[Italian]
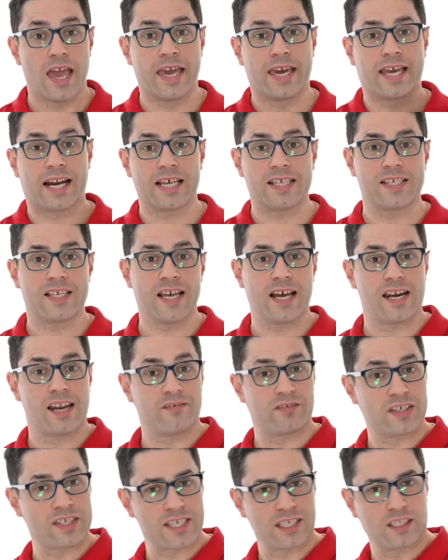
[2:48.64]
e grazie
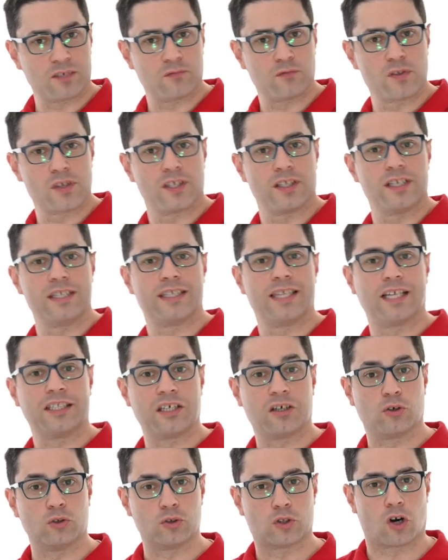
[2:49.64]
alle avanzate funzionalità
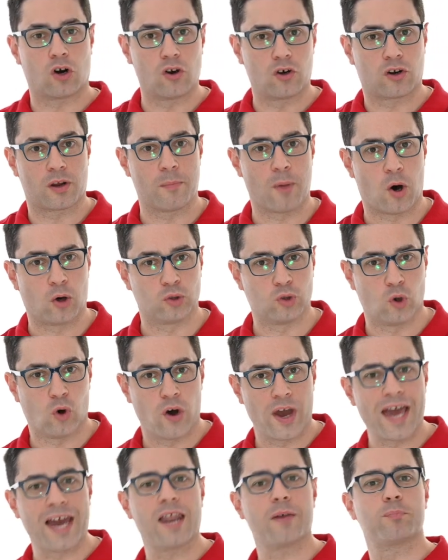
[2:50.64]
di controllo
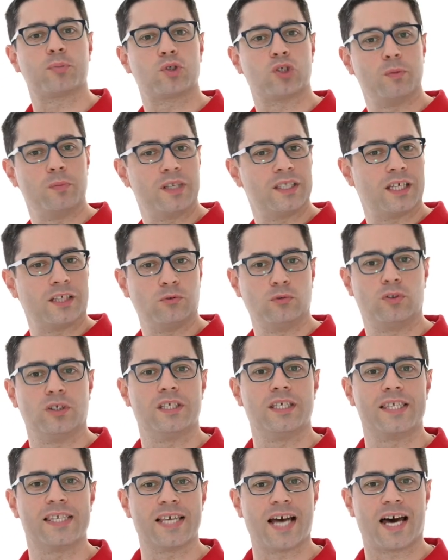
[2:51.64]
remoto e alla possibilità di
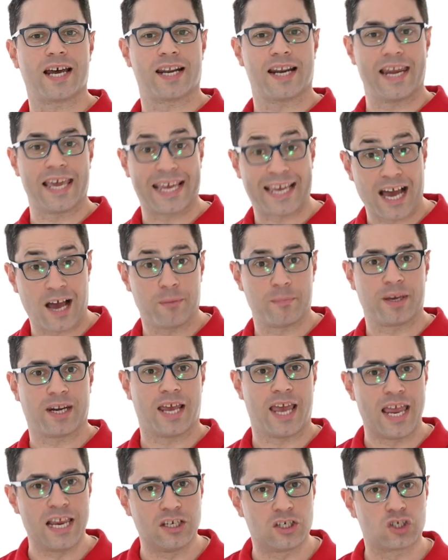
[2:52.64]
utilizzare le
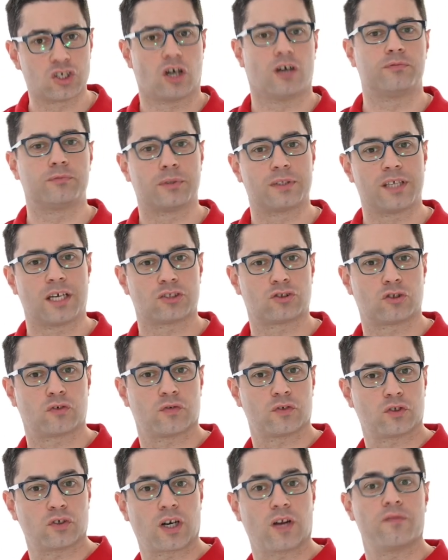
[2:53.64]
camere e il software di
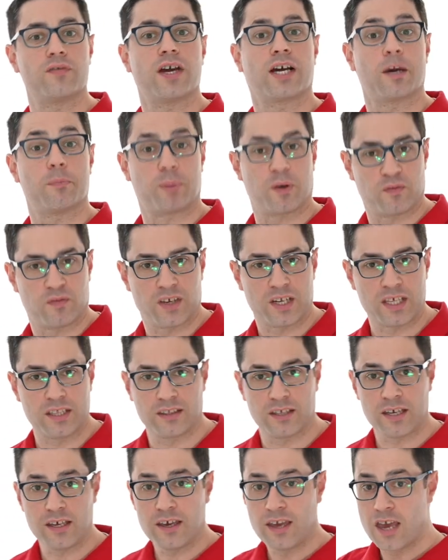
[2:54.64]
astrofotografia che
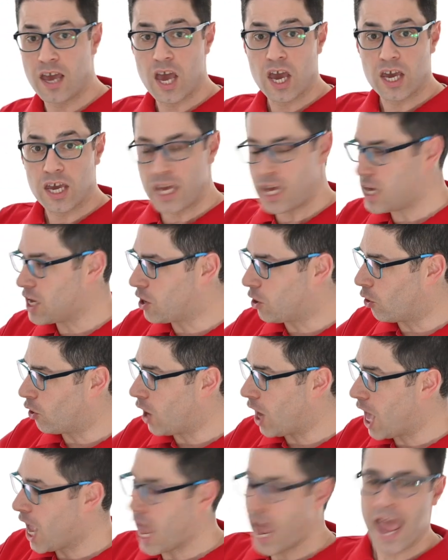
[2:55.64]
preferite,
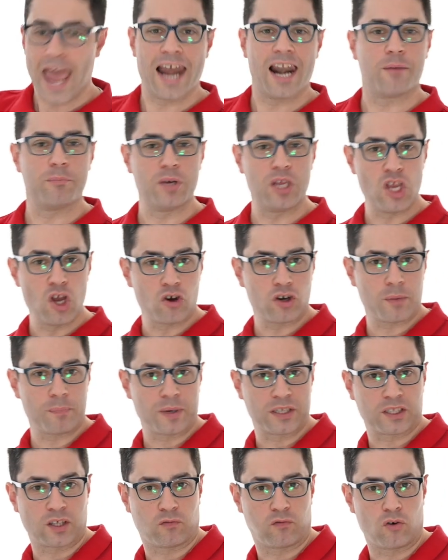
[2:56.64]
Eagle è la migliore
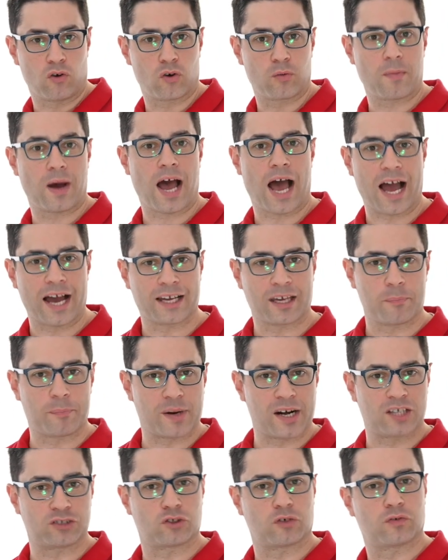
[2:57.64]
piattaforma anche
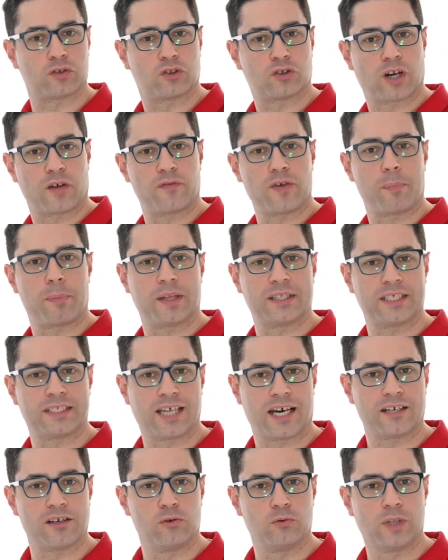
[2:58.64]
per l'astrofotografia
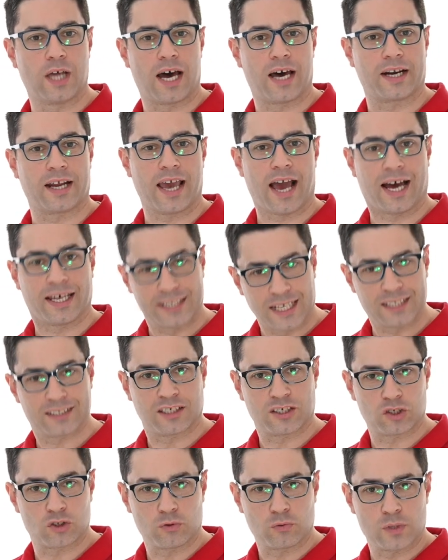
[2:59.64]
planetaria e lunare ad
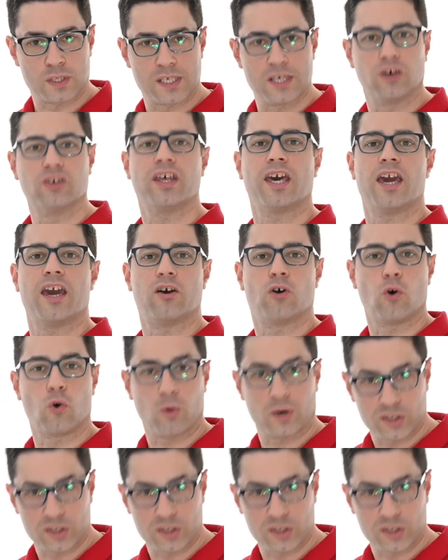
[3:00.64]
alta risoluzione e con